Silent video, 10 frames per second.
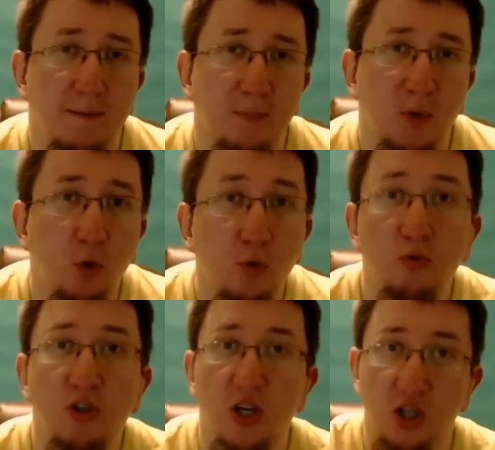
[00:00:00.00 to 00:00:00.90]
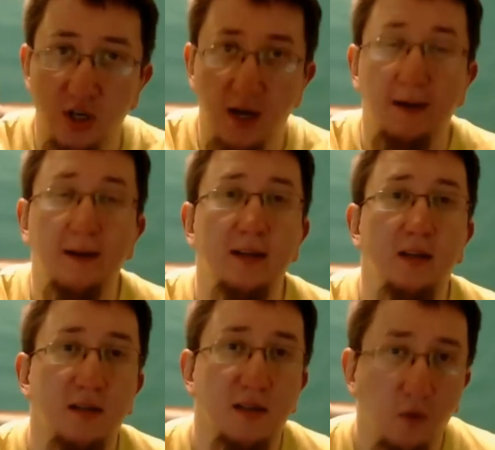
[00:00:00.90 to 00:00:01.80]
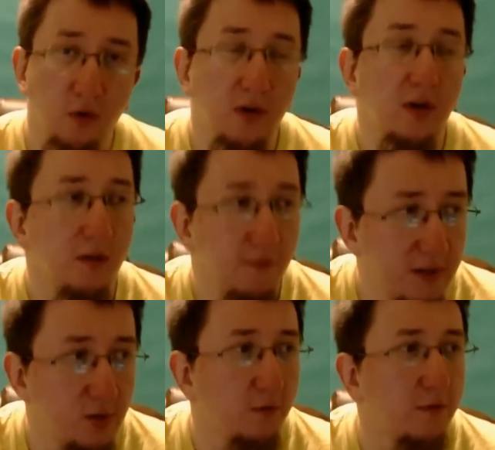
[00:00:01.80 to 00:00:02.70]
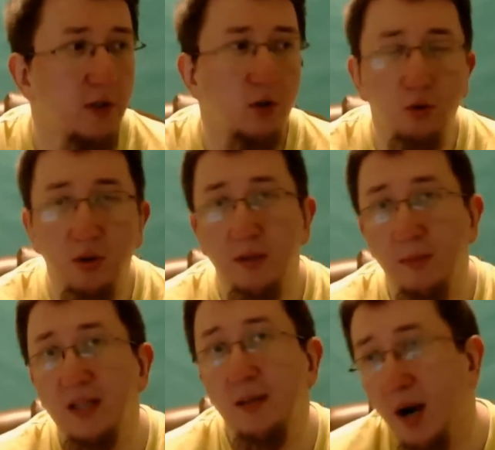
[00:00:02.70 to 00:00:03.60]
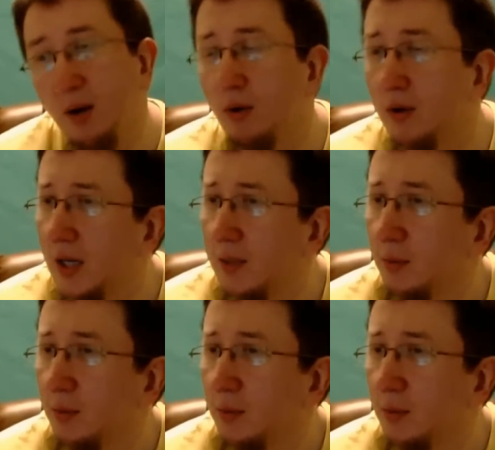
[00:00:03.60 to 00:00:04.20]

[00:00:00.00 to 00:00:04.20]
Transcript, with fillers: ku uciesze swoich widzów, których ma niemało,